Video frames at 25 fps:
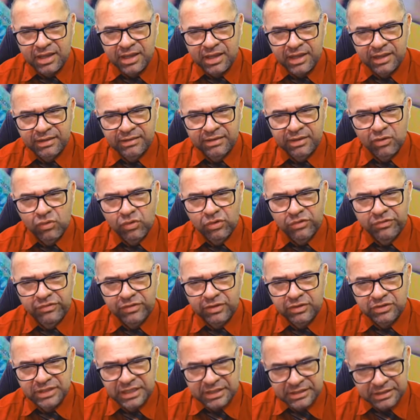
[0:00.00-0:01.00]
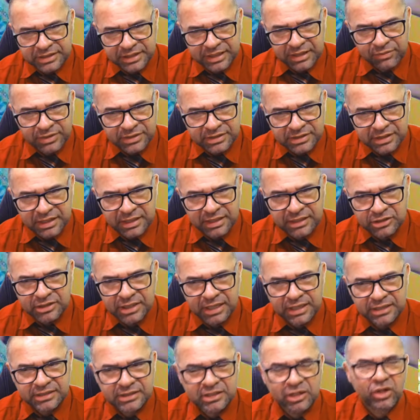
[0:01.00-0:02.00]
Então o governo já está com essa,
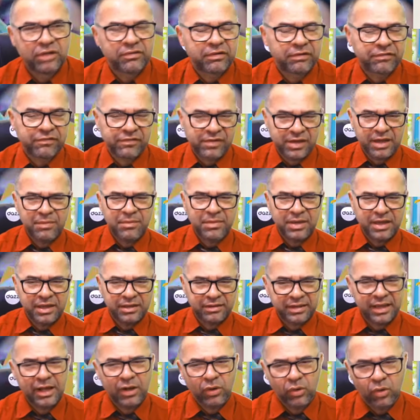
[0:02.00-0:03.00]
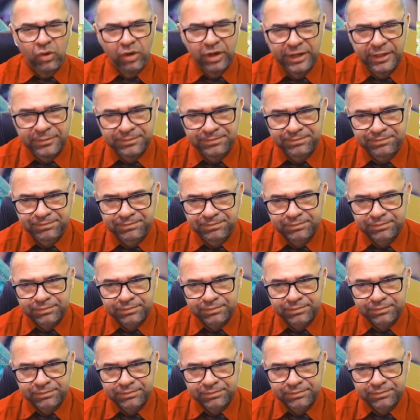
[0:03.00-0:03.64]
essa nova ferramenta e agora